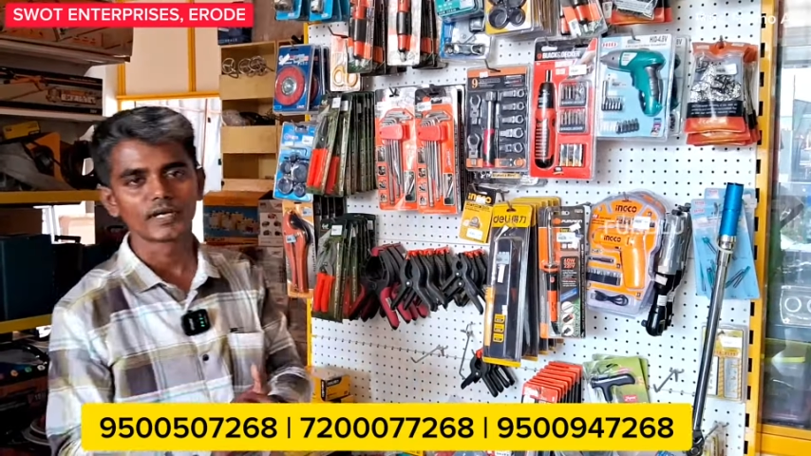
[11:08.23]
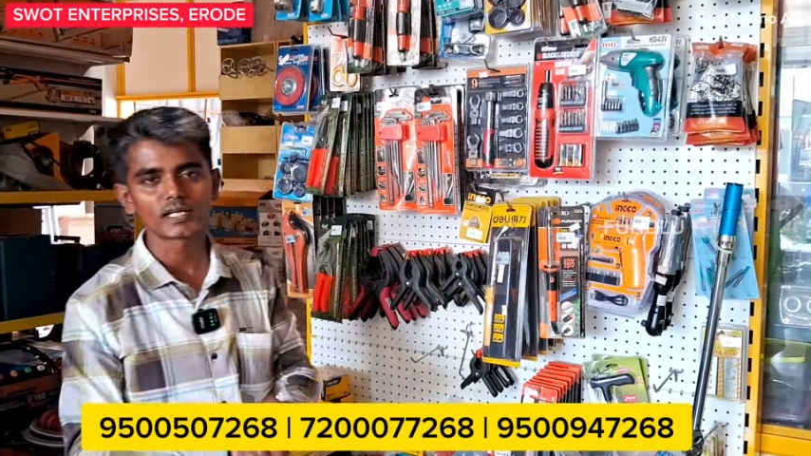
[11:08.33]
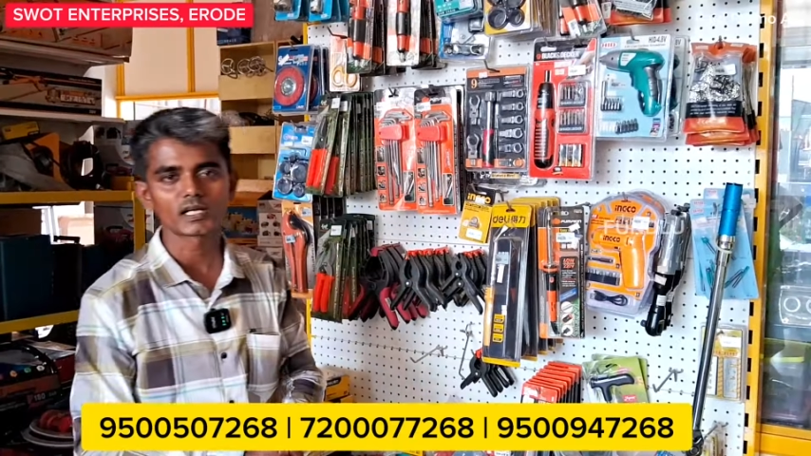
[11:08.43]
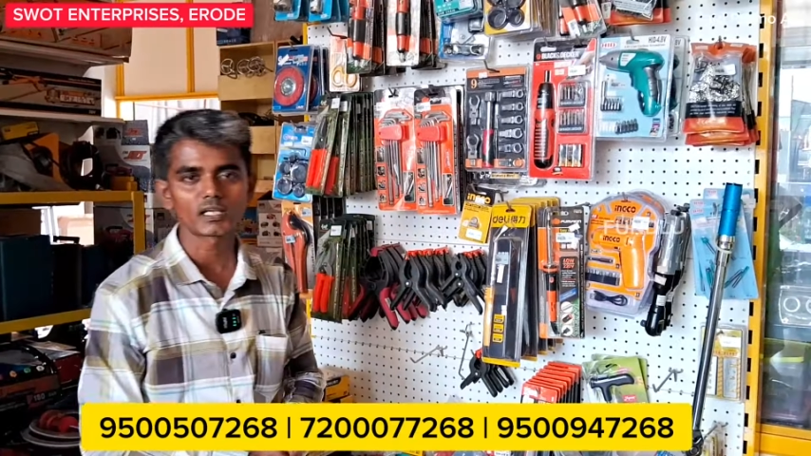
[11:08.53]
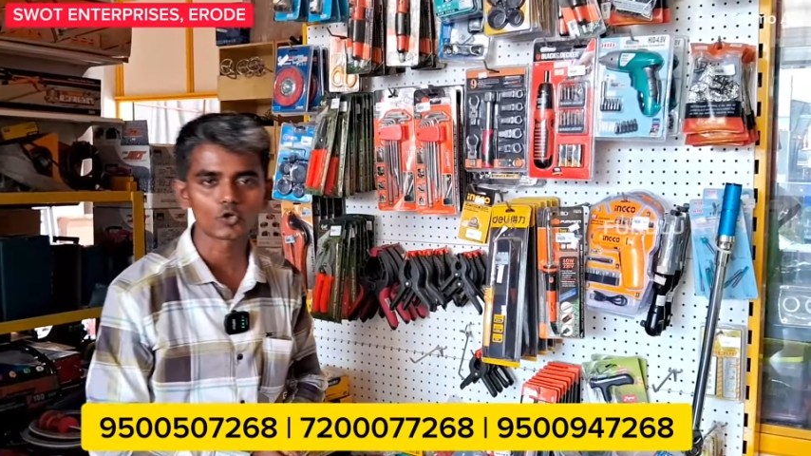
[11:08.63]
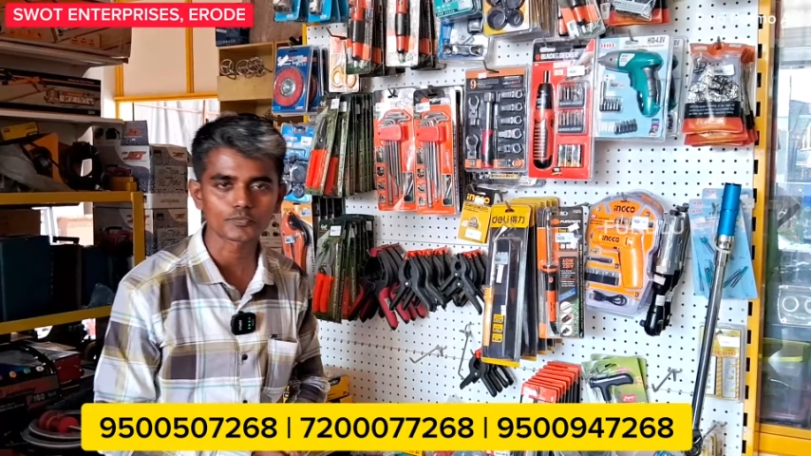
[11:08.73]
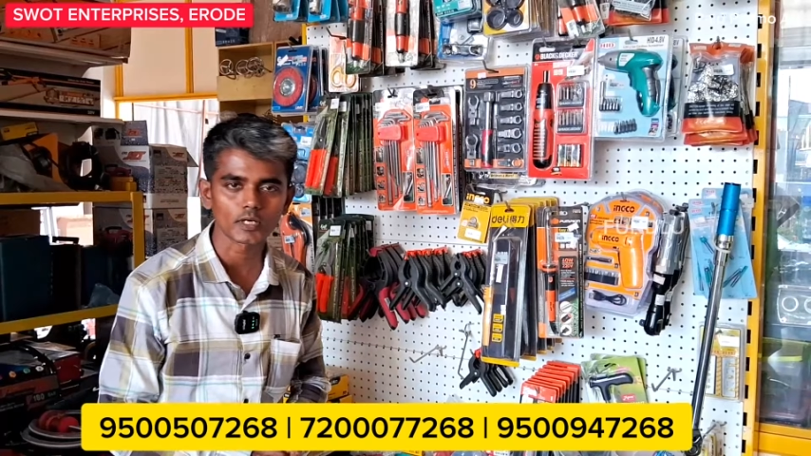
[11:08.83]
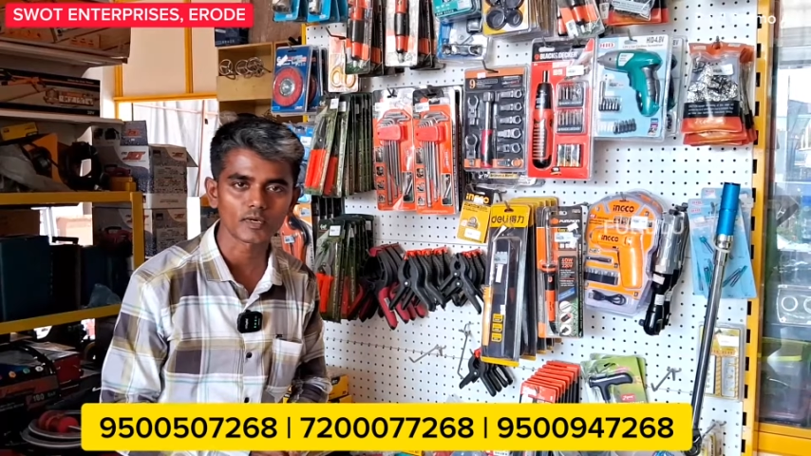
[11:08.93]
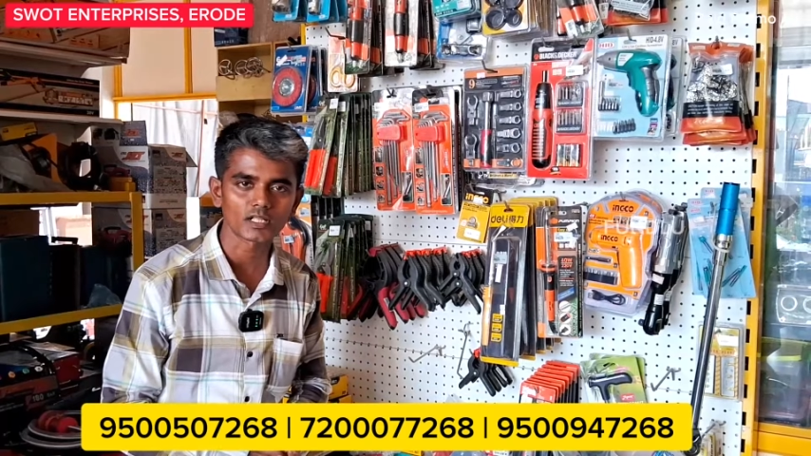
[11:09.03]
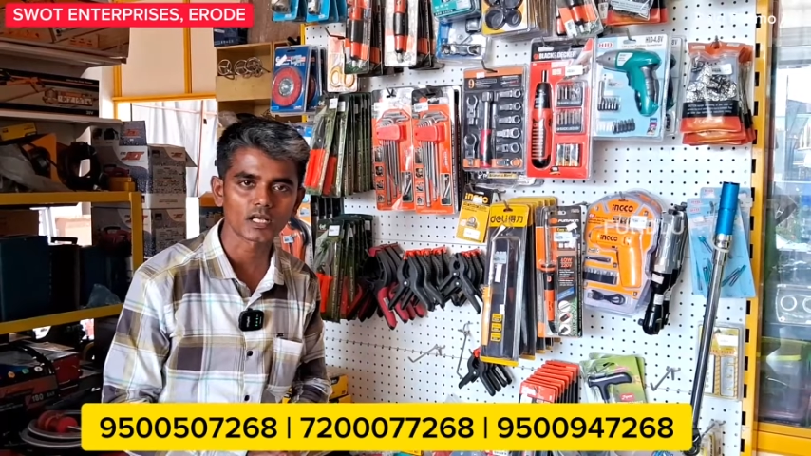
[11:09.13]
வீட்டுக்கு நீங்கள் யூஸ் பண்ண
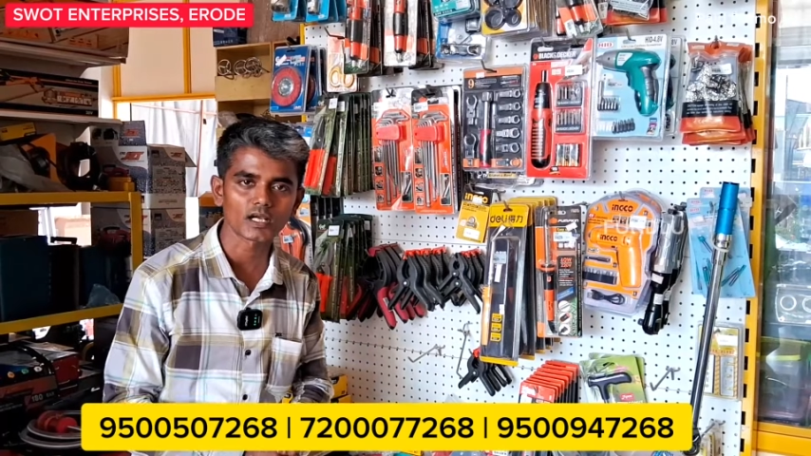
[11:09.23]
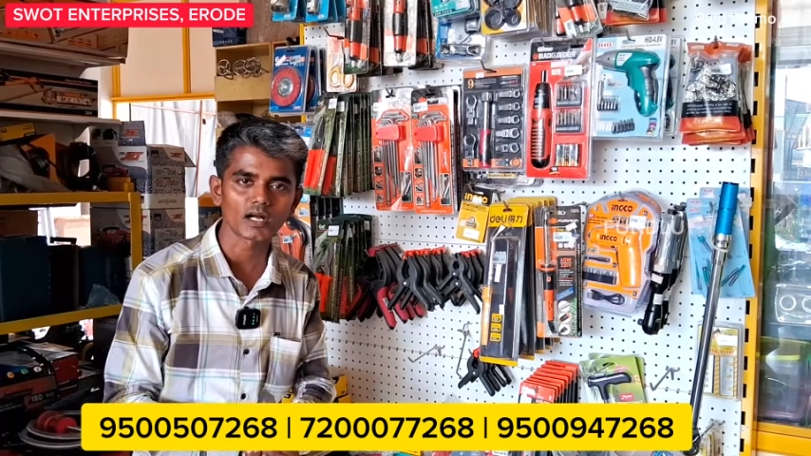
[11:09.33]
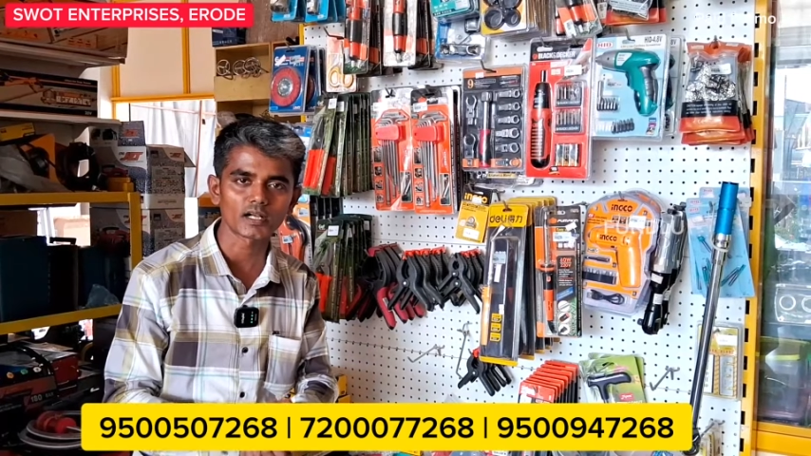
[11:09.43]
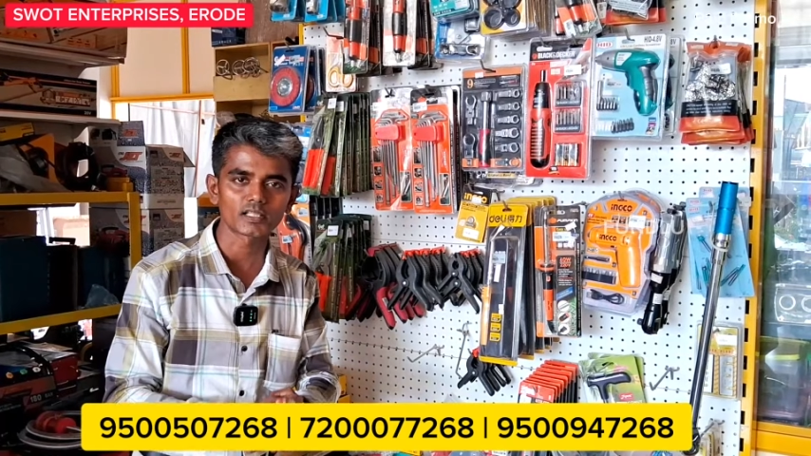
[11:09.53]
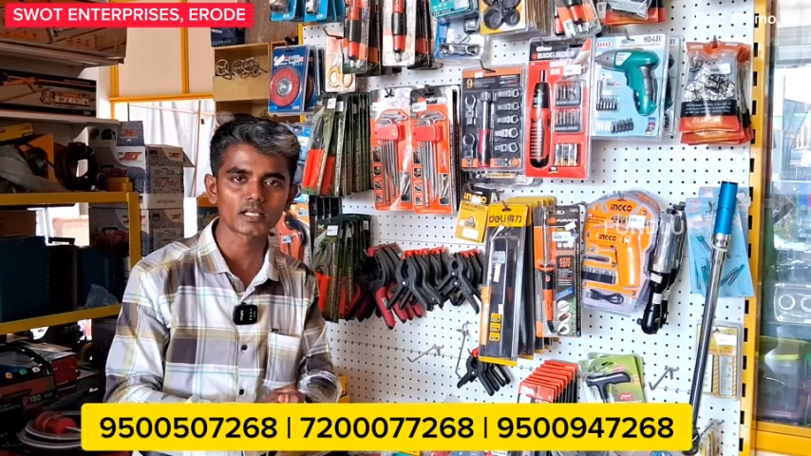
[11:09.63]
மாதிரினா கார்டனிங்